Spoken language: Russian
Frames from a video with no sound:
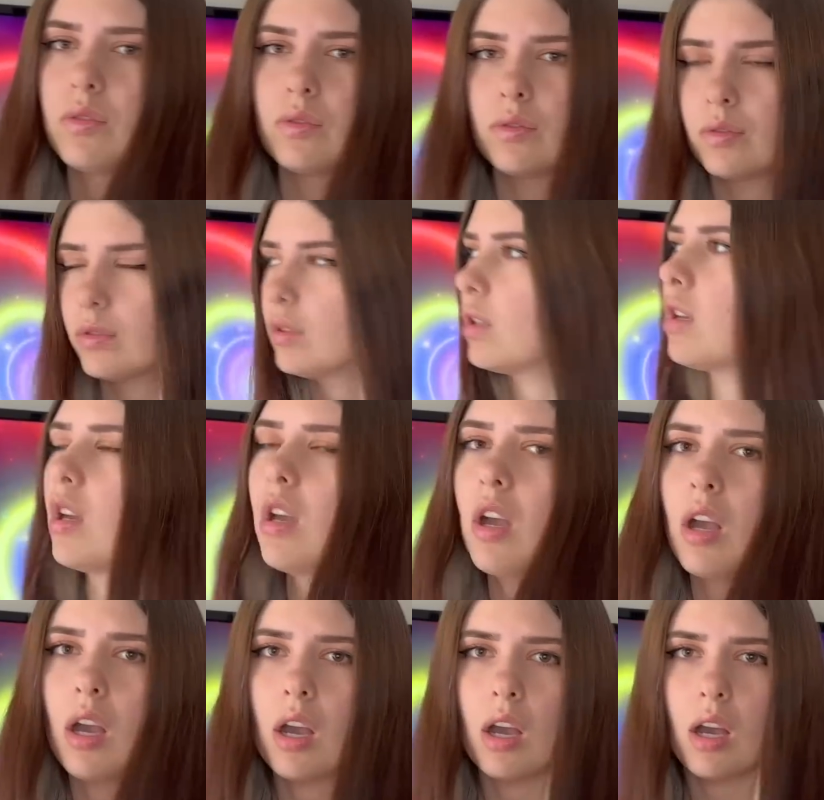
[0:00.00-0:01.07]
Эшли,
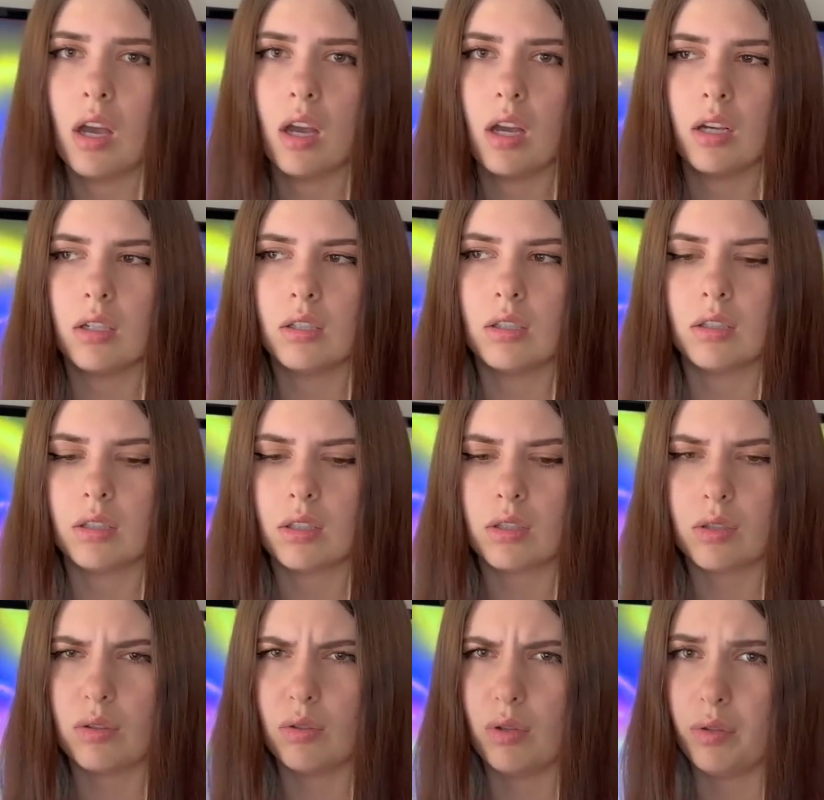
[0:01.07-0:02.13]
Эш, стой!
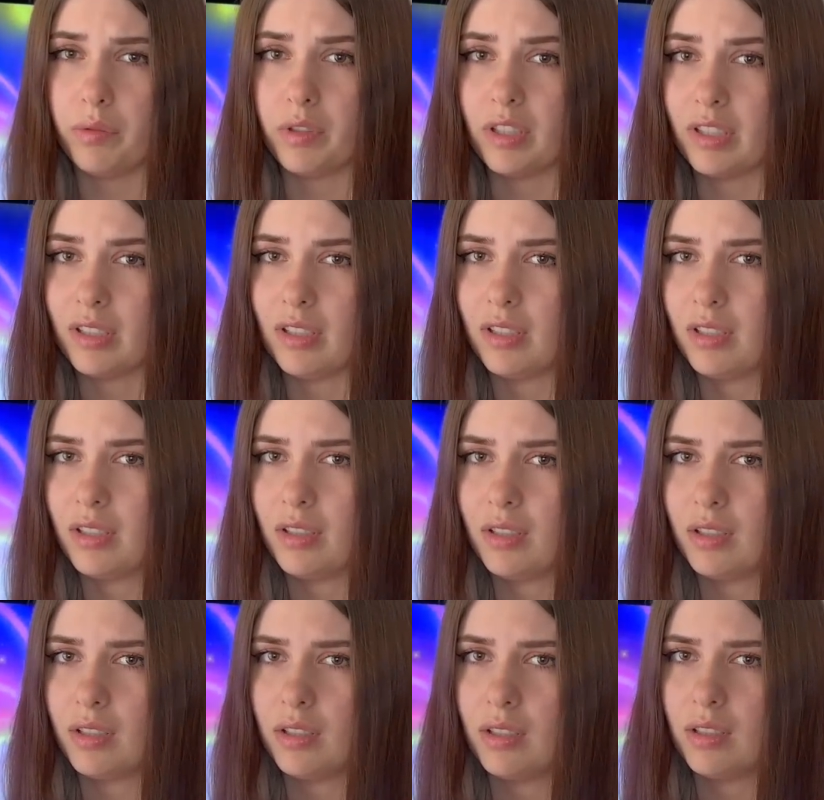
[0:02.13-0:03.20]
что вы? Ты
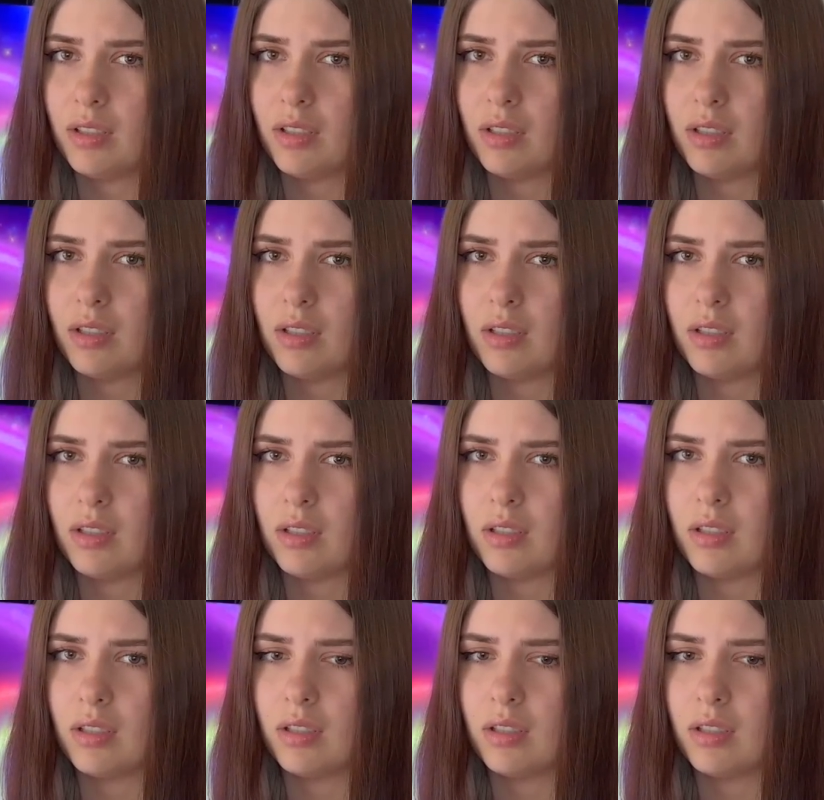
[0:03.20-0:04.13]
снова меня не помнишь?